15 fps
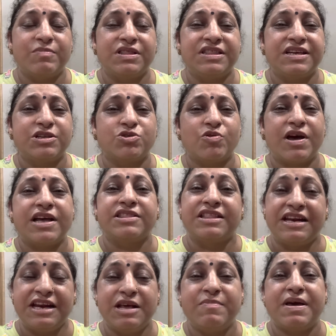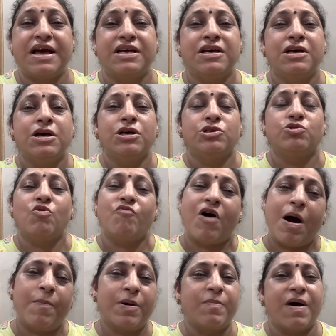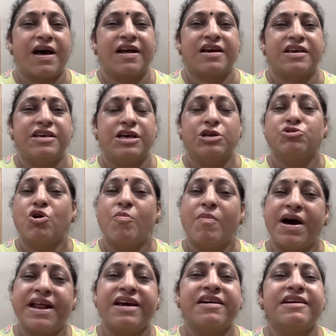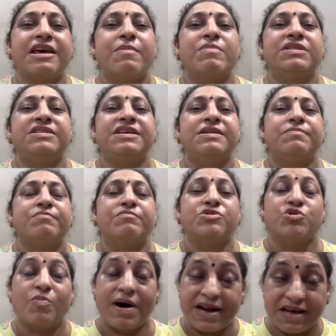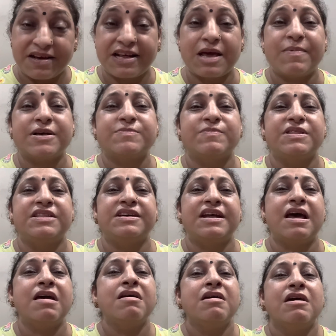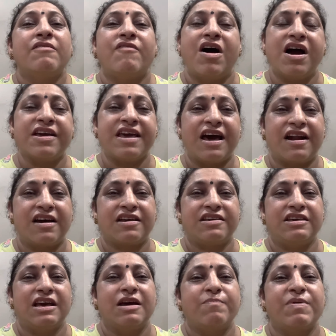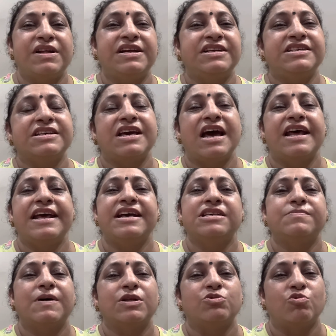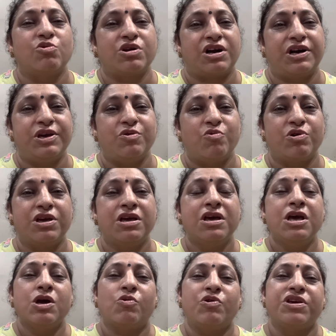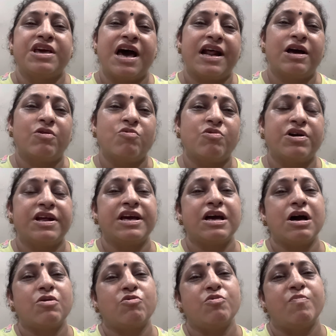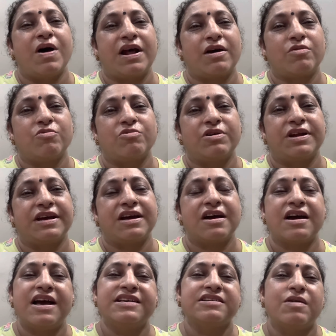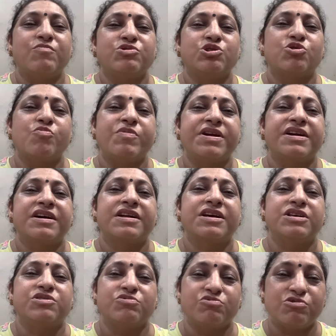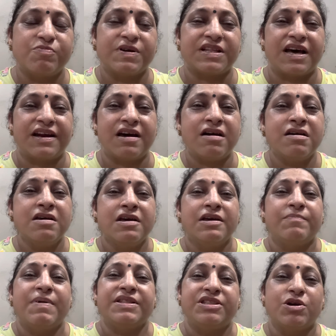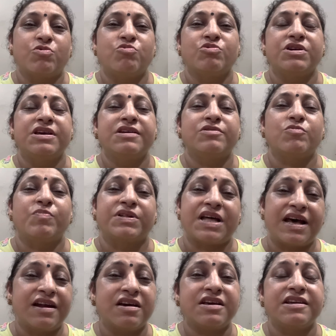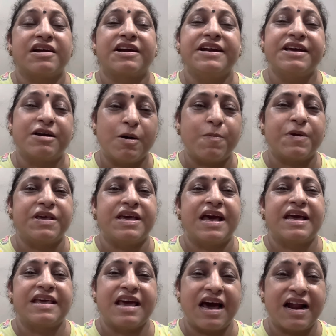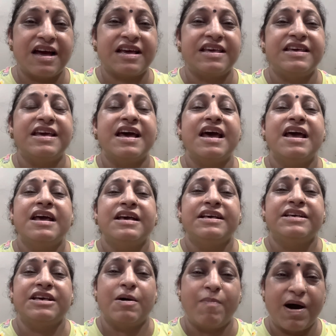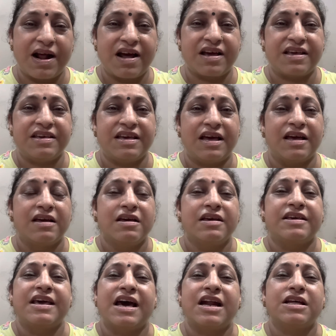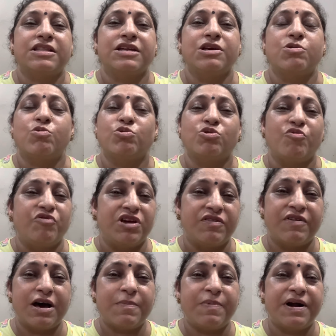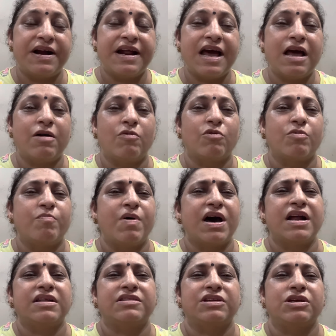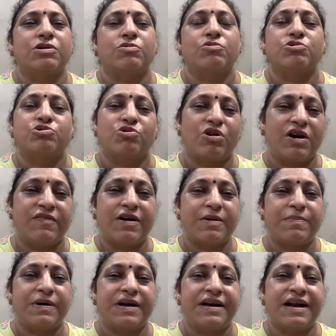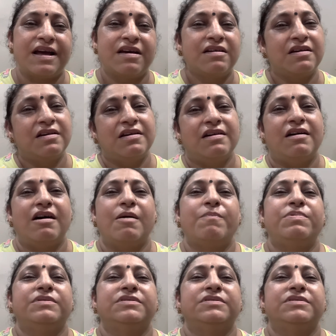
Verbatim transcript: मंदिर जो है दिल्ली में है जो वहाँ पर बारह की है जो हमारे घर के मंदिर जो हमारे घर के पास मंदिर है वहाँ ग्यारह की है पंडित जी कह रहे हैं इस बार दो रखड़ी होगी कोई ग्यारह को करेगा कोई बारह को करेगा गाइज आप मुझे कमेंट करके ज़रूर बताना मैं देखूंगी तो बताना कि रखड़ी कब की है ग्यारह की है या बारह की है ग्यारह तारीख को तो वीरवार पड़ रहा है और बारह तारीख को शुक्रवार पड़ रहा है अब